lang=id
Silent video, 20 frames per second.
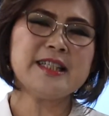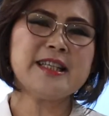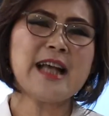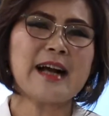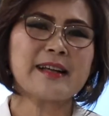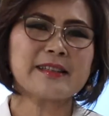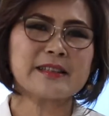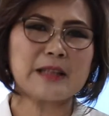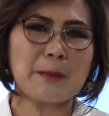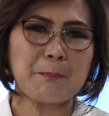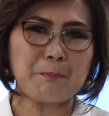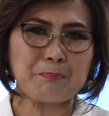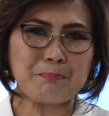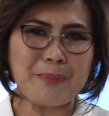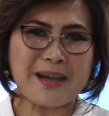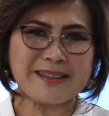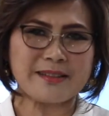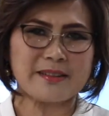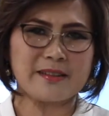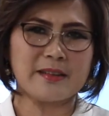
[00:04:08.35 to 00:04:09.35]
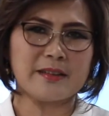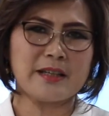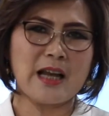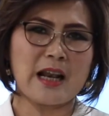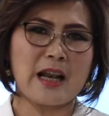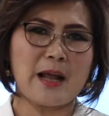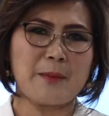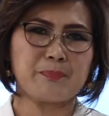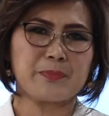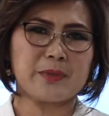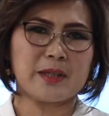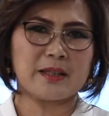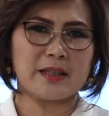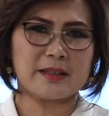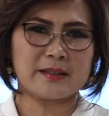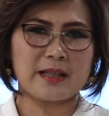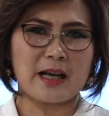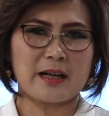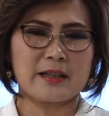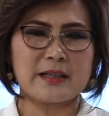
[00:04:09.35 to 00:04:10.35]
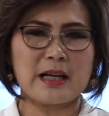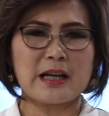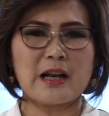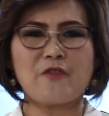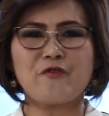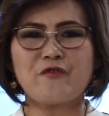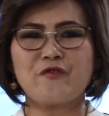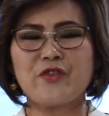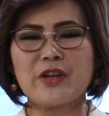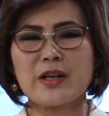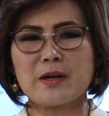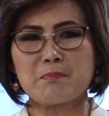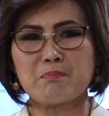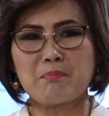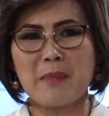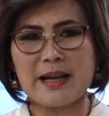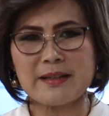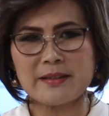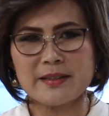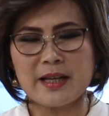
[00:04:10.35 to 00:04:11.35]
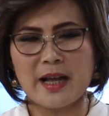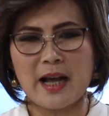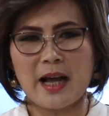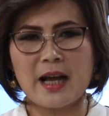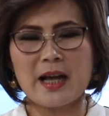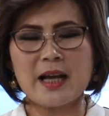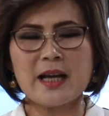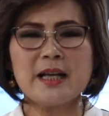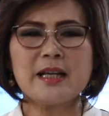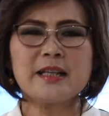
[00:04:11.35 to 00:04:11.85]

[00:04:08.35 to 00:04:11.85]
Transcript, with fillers: yang tepat di dalam terletak dalam firmannya